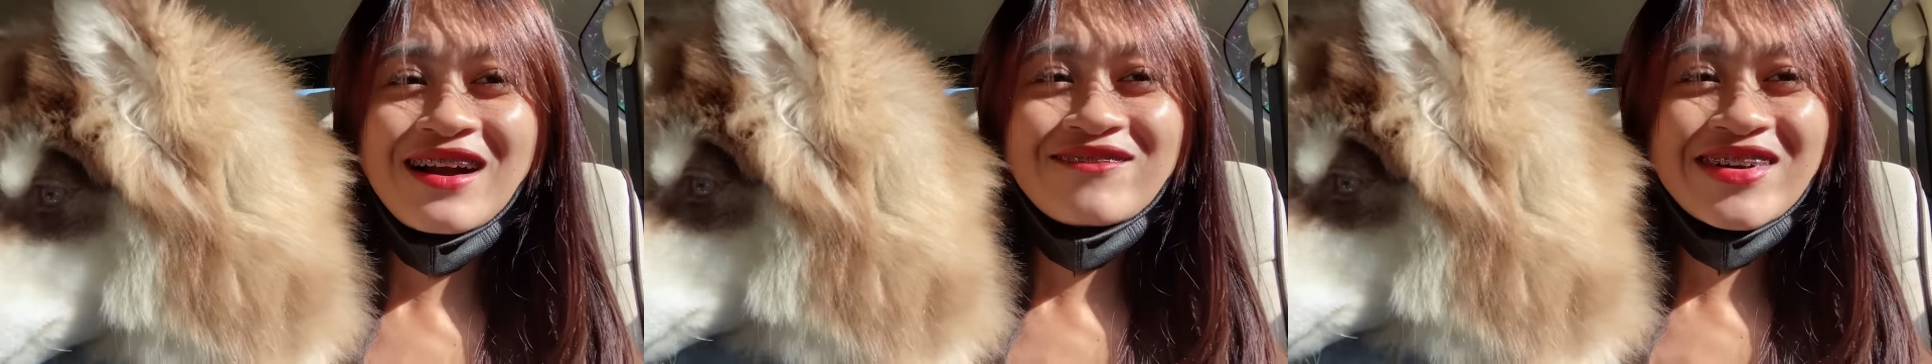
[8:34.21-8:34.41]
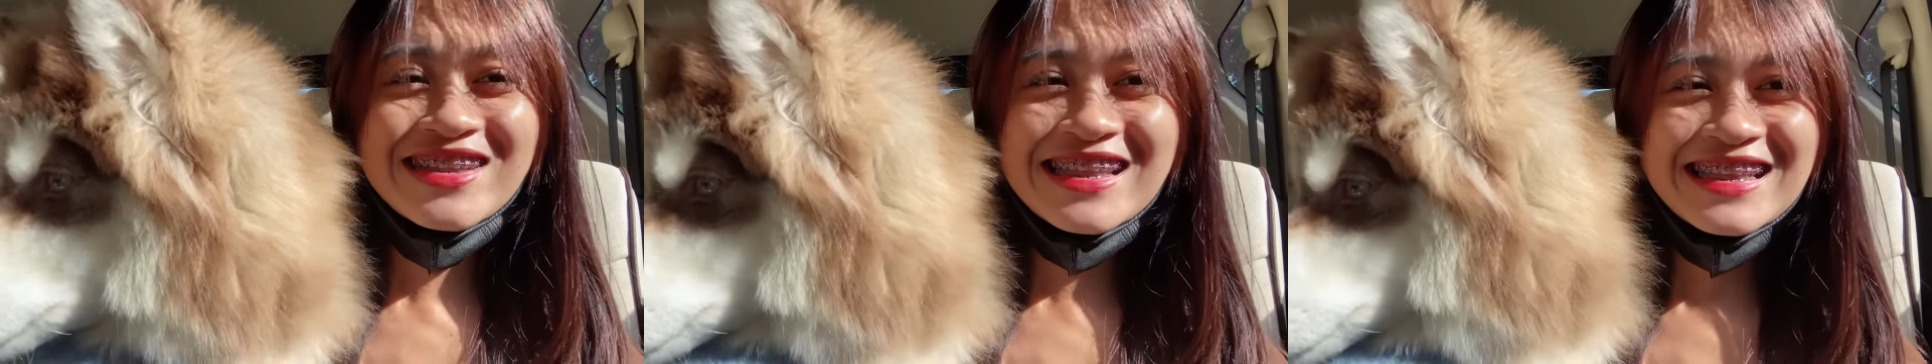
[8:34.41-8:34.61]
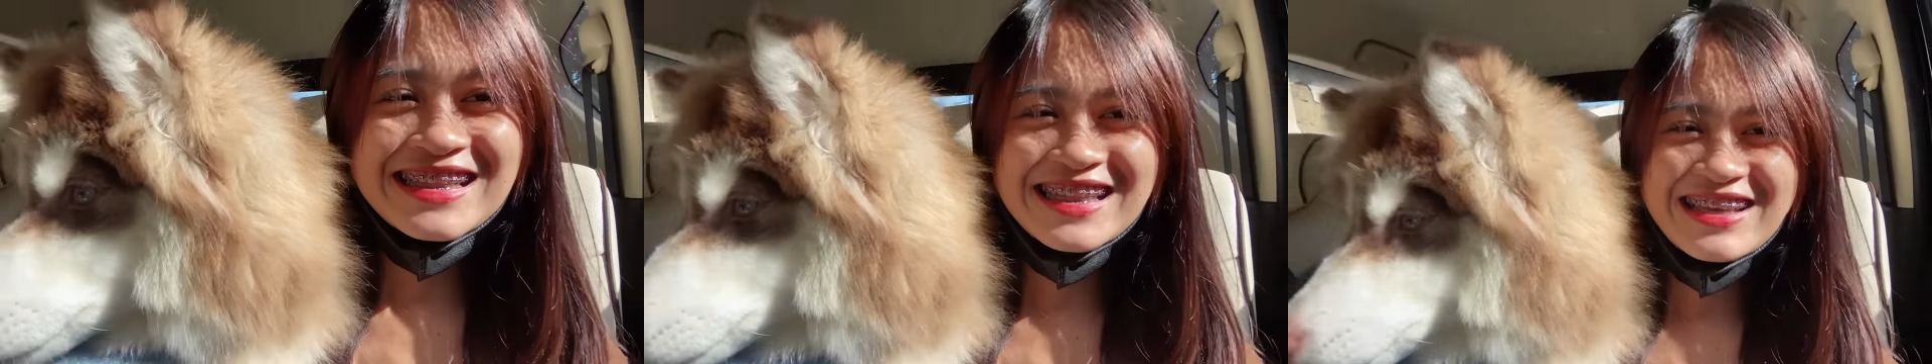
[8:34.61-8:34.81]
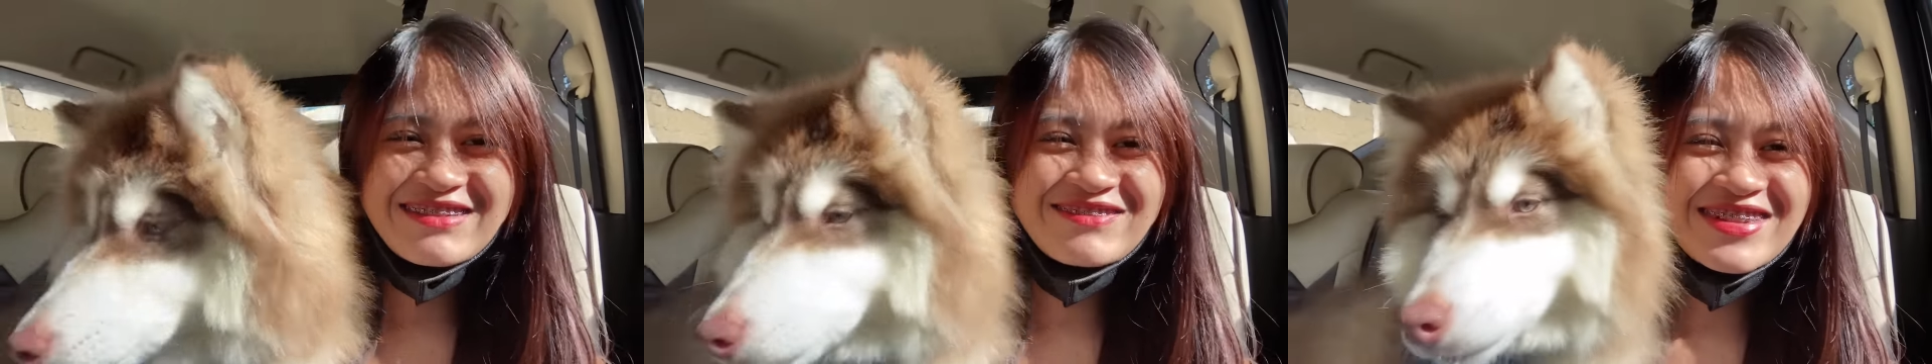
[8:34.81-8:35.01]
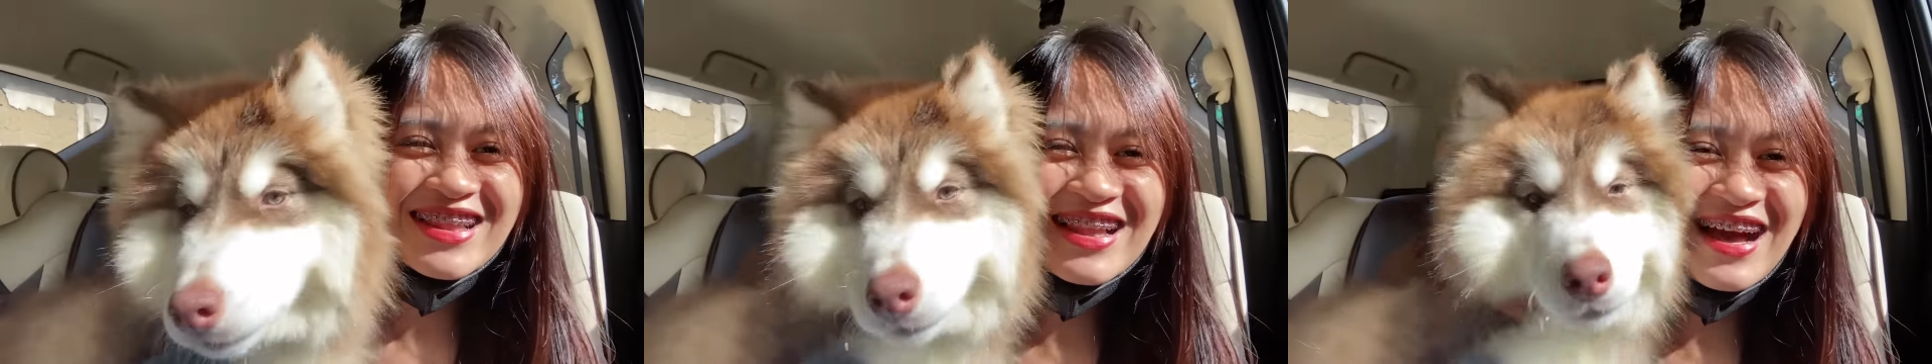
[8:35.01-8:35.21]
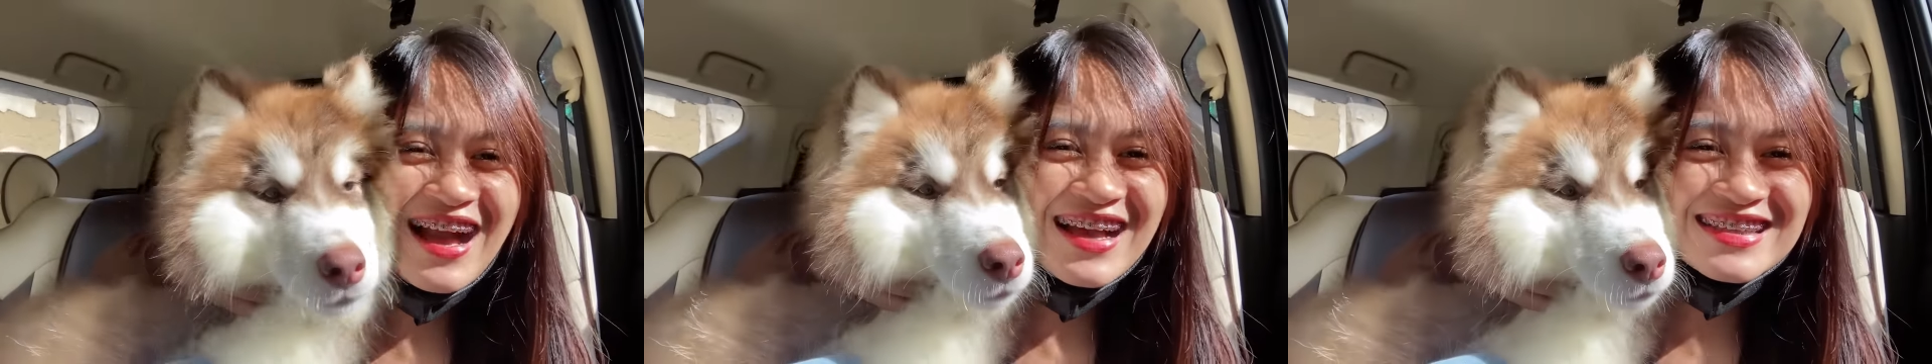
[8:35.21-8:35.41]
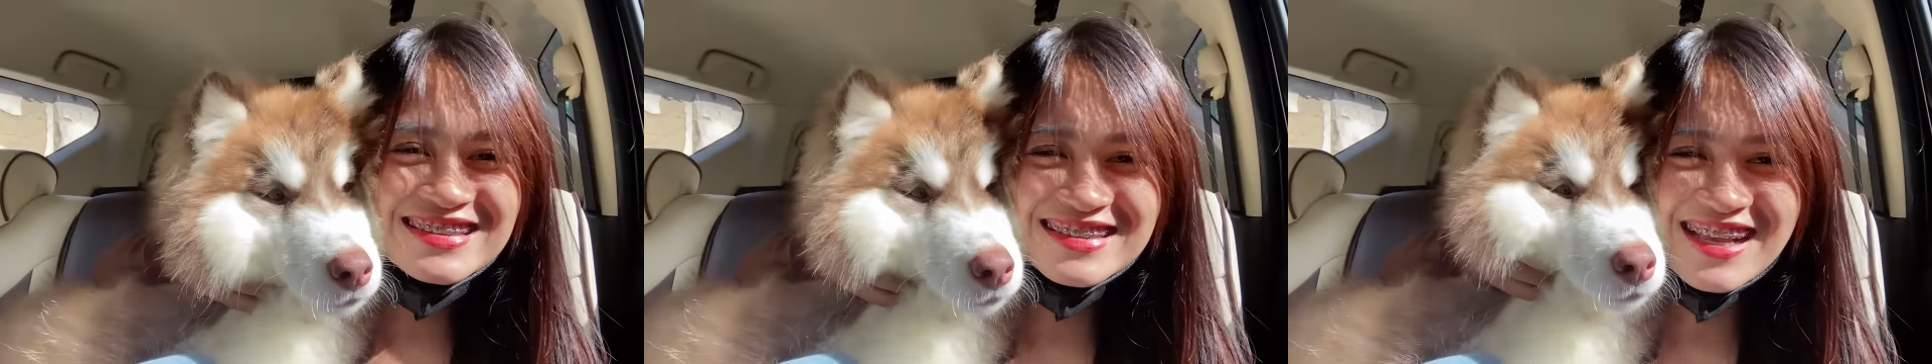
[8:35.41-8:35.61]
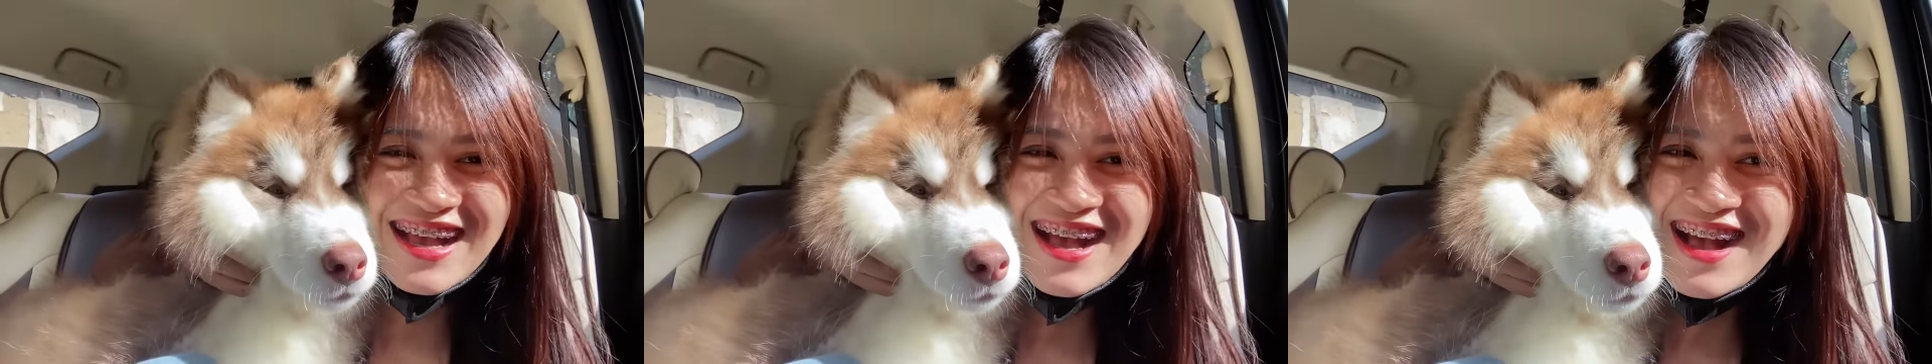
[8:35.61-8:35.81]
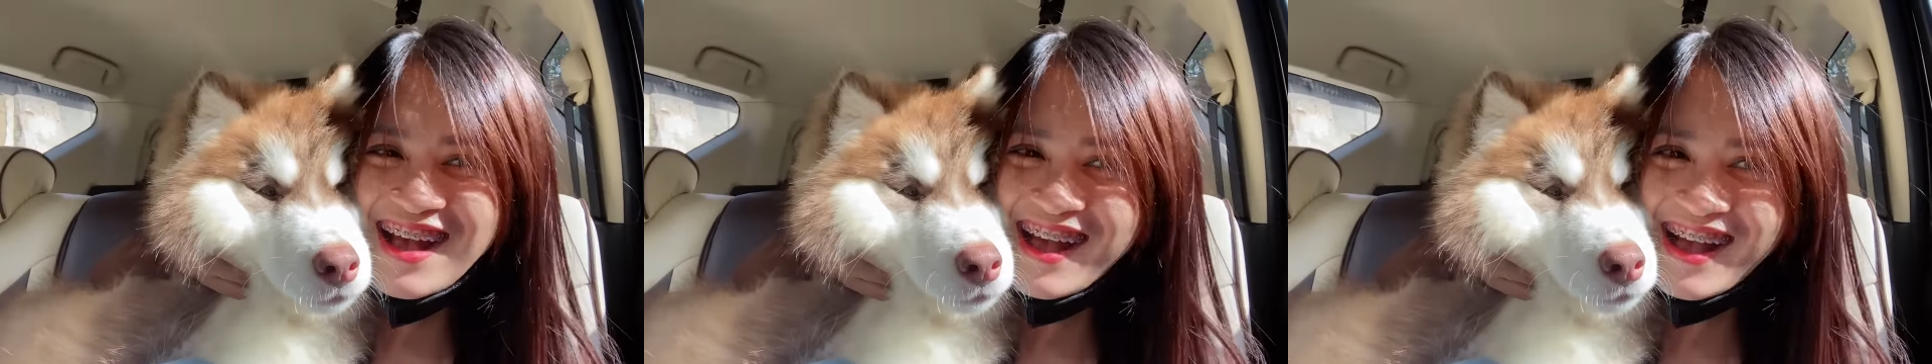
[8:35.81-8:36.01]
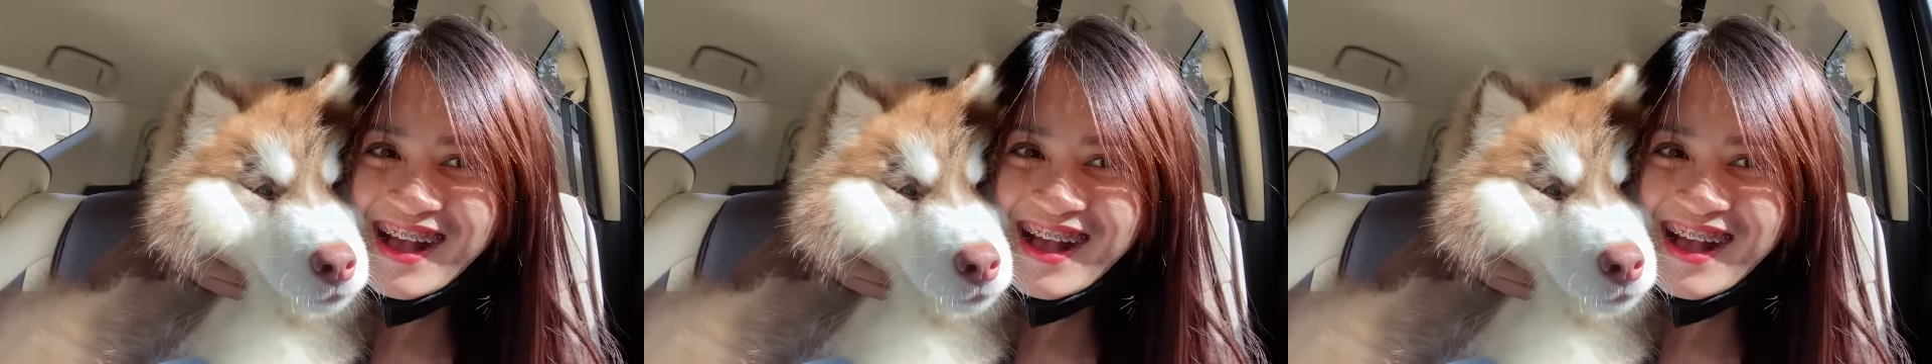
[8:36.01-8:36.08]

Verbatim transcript: kapatid ni Blossom!